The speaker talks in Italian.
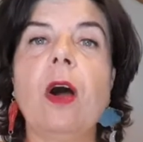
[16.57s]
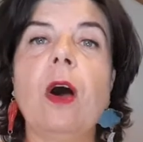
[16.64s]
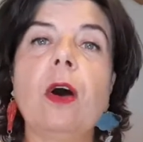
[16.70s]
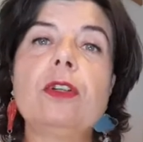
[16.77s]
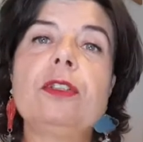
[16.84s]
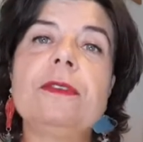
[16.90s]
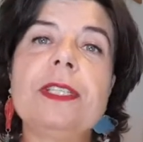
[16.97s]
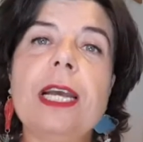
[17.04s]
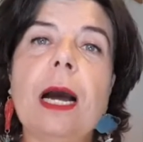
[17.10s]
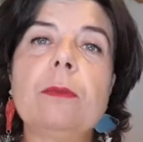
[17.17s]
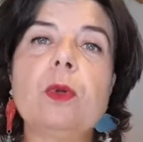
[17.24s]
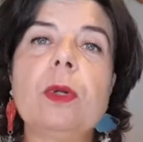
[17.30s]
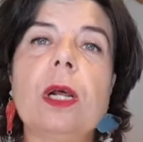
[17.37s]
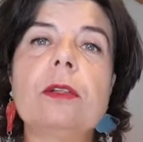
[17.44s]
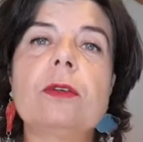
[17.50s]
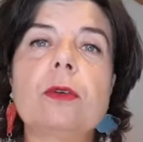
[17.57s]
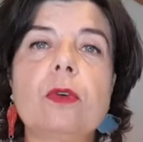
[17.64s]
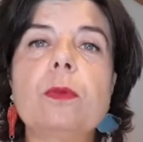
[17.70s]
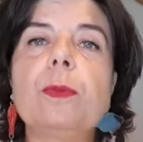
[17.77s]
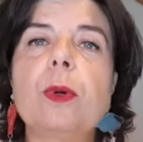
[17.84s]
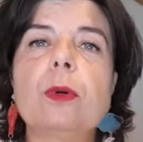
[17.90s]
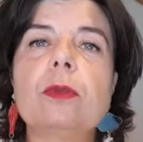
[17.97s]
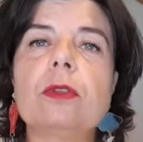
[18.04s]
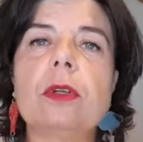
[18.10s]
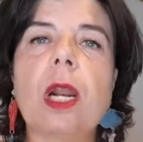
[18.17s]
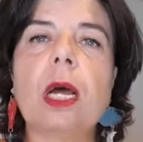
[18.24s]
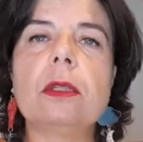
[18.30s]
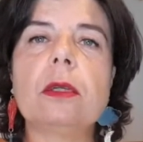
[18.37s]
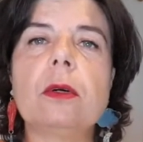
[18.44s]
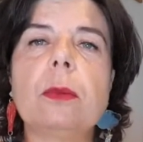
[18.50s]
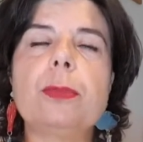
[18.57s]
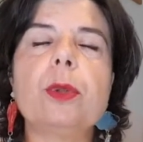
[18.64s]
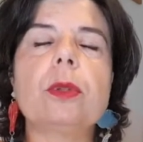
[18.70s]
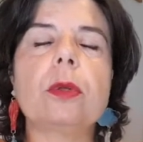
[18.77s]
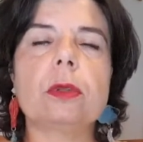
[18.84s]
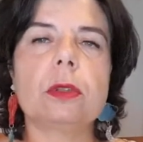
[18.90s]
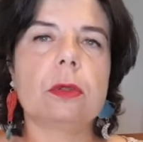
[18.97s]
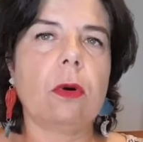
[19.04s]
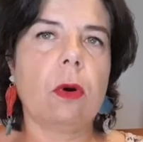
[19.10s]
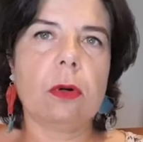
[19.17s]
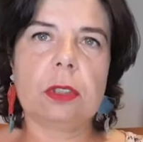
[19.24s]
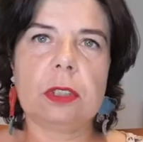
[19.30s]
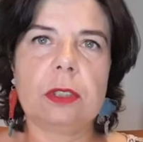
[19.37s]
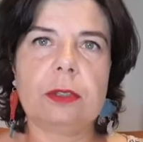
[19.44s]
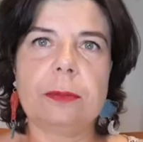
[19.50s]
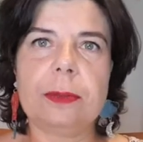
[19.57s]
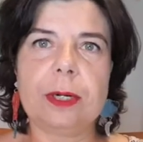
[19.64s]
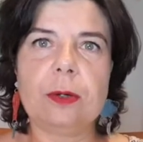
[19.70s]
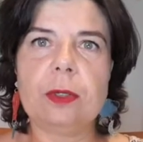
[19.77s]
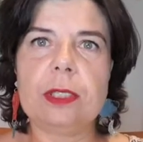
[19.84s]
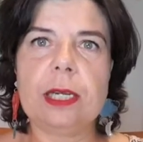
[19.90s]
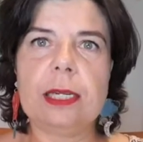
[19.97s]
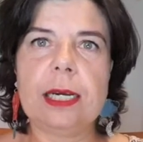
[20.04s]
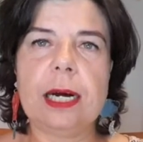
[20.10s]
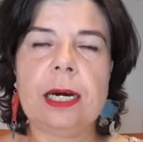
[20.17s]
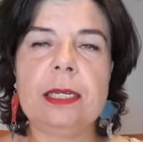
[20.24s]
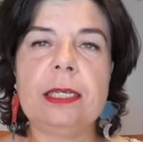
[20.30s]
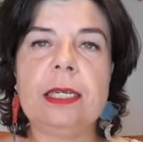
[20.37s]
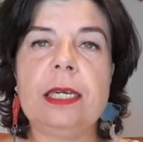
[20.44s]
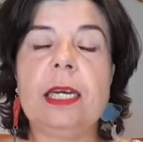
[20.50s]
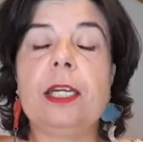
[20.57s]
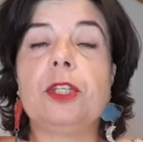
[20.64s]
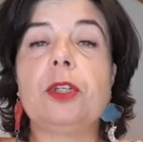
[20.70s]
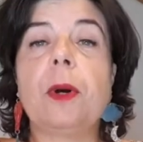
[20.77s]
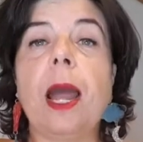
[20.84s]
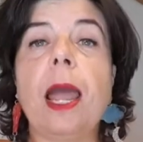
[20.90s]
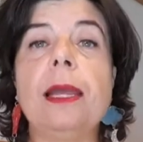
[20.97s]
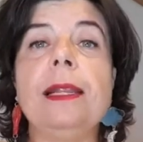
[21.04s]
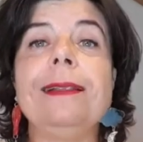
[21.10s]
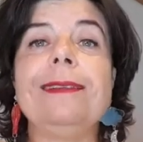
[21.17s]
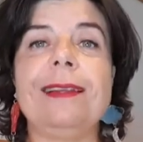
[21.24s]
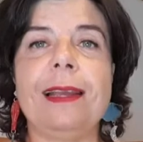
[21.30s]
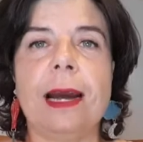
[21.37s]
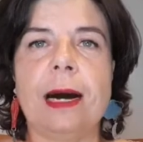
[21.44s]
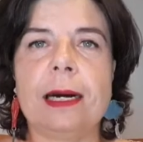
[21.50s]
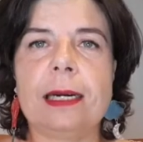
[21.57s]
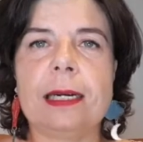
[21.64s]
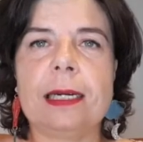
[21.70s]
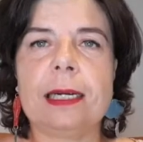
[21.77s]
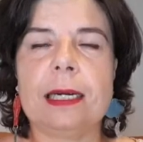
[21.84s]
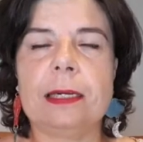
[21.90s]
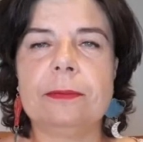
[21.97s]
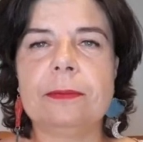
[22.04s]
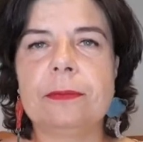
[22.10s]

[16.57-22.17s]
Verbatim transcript: Oggi vediamo un altro gruppo consonantico piuttosto ostico per noi italiani, e cioè il th.